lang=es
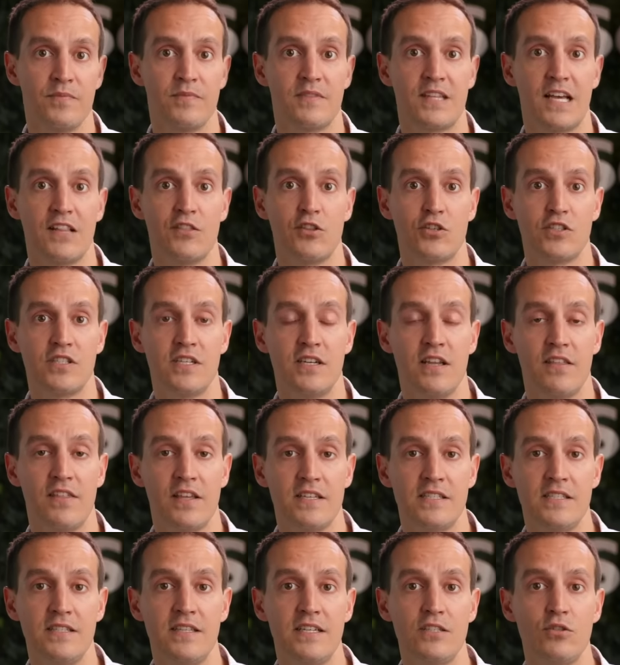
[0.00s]
Tanto si
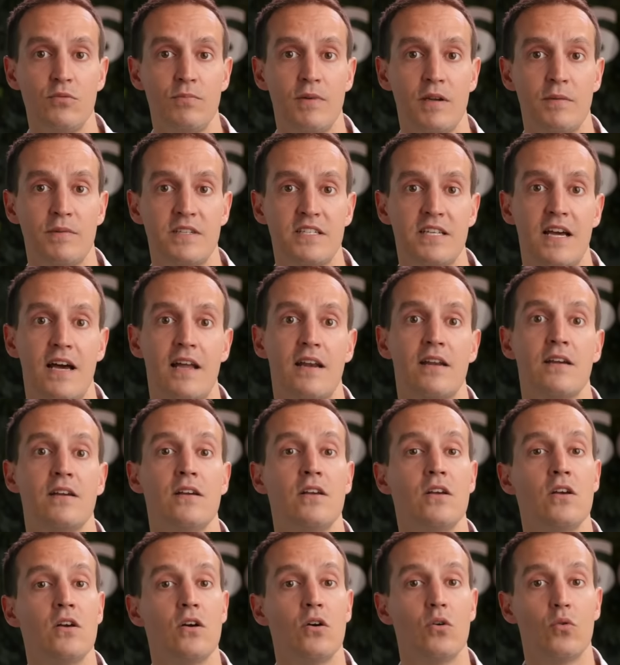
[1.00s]
necesita supervisar
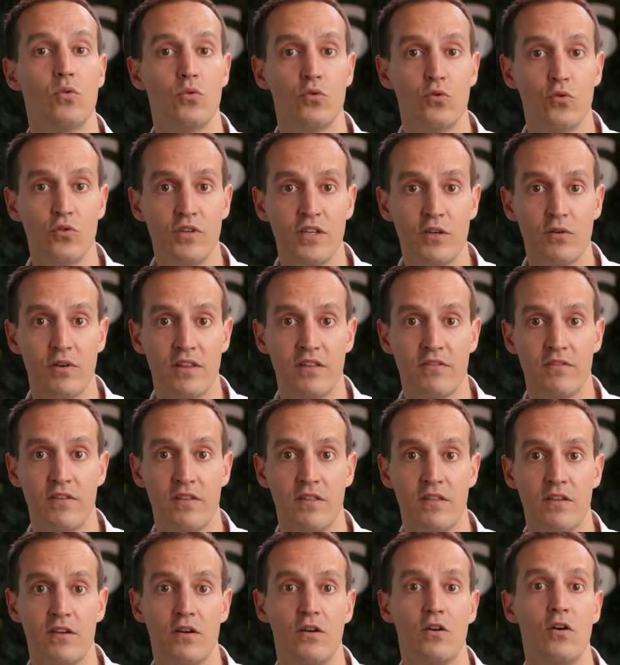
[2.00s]
un único
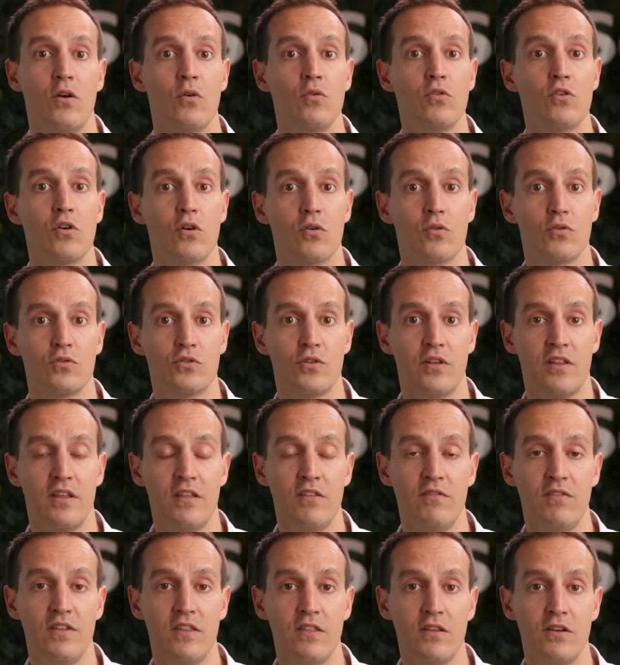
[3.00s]
edificio o un conjunto de
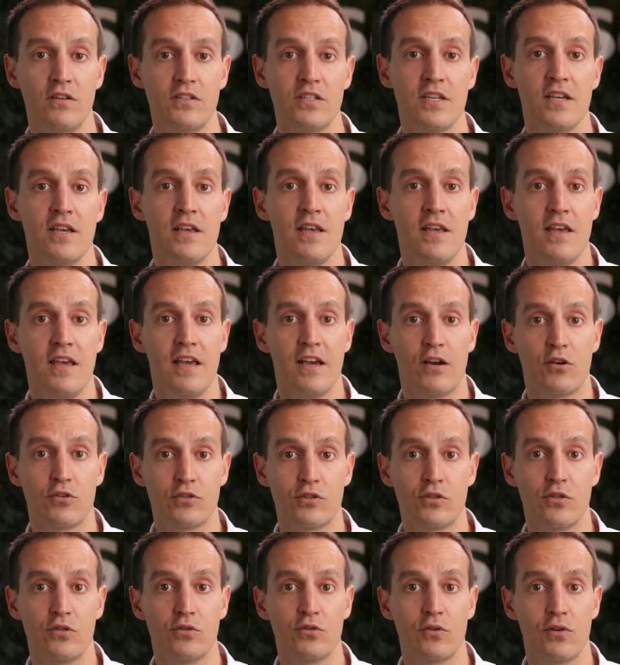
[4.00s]
edificios,
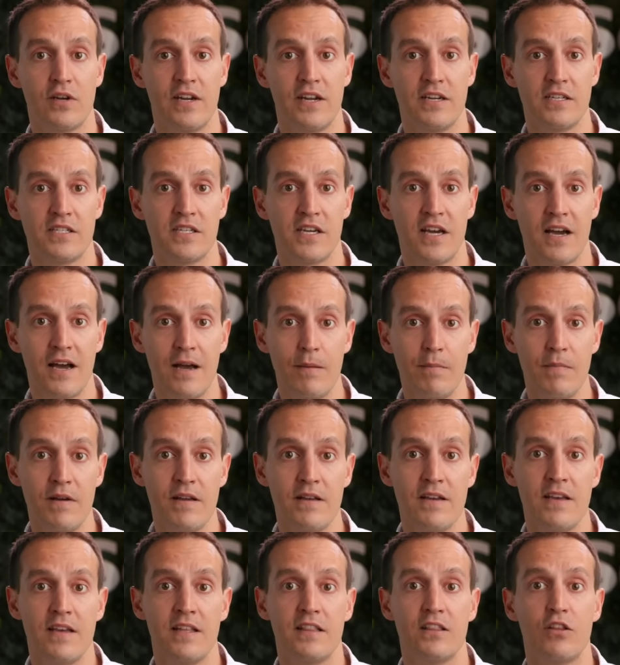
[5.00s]
EcoStructure Energy Hub
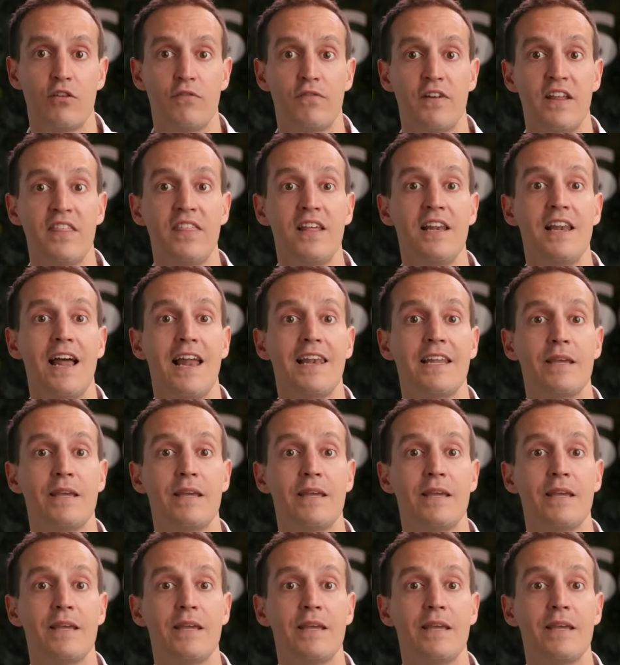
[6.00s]
te ofrece la